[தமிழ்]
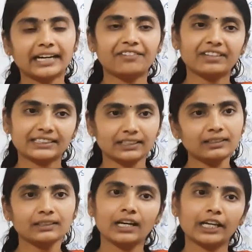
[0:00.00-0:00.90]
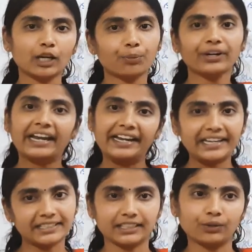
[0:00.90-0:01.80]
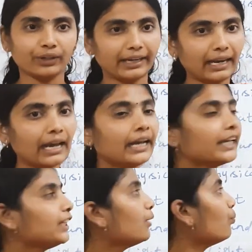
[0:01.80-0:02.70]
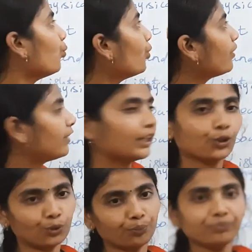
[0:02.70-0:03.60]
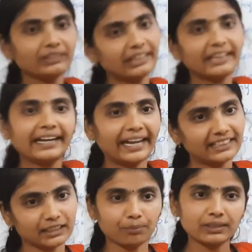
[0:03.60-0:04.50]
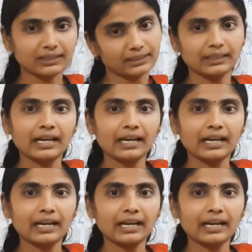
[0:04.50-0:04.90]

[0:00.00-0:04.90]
கன்வெக்ஷன் அதுக்கப்புறம் ரேடியேஷன் ஓகேங்களா இந்த மூணு விதத்துக்கும் என்னென்ன எக்ஸாம்பிள்ஸ்